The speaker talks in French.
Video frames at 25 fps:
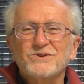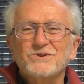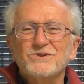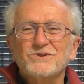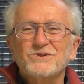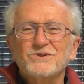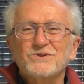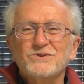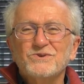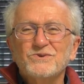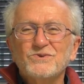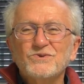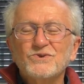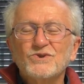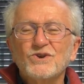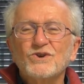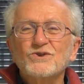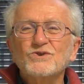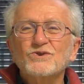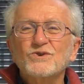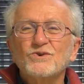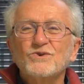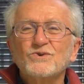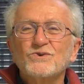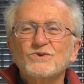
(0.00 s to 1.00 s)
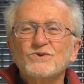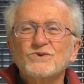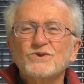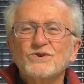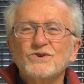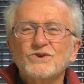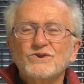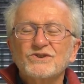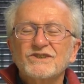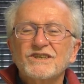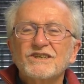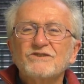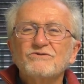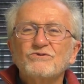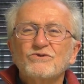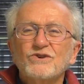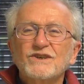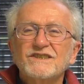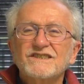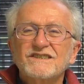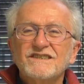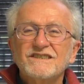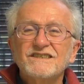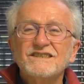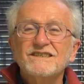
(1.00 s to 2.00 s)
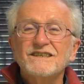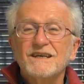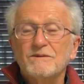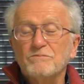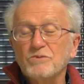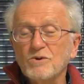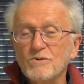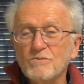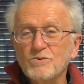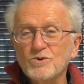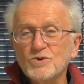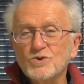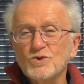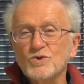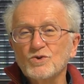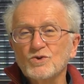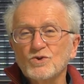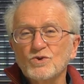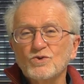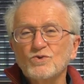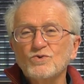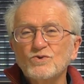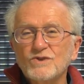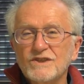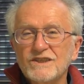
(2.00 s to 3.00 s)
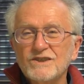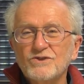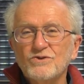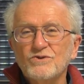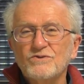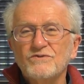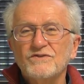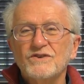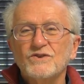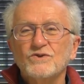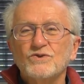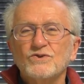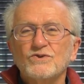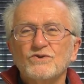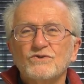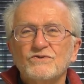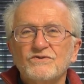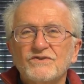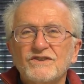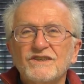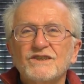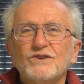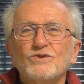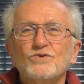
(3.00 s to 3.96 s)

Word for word: Euh, nous entrons euh, cette fois-ci, à propos de ce goûter de philosophie,